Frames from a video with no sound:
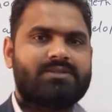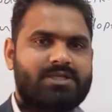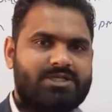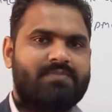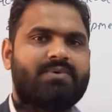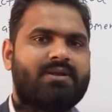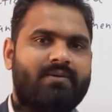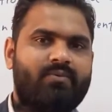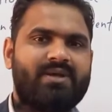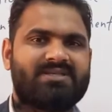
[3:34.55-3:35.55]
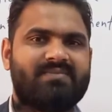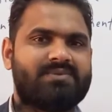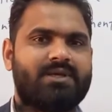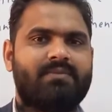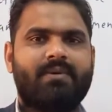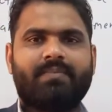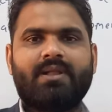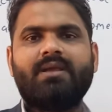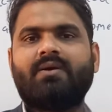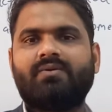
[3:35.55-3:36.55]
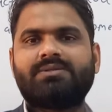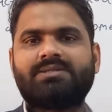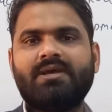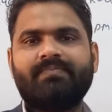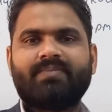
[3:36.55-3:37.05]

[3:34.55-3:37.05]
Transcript: से चैप्टर डब्ल्यू एस एम से हमें पढ़ने कौन से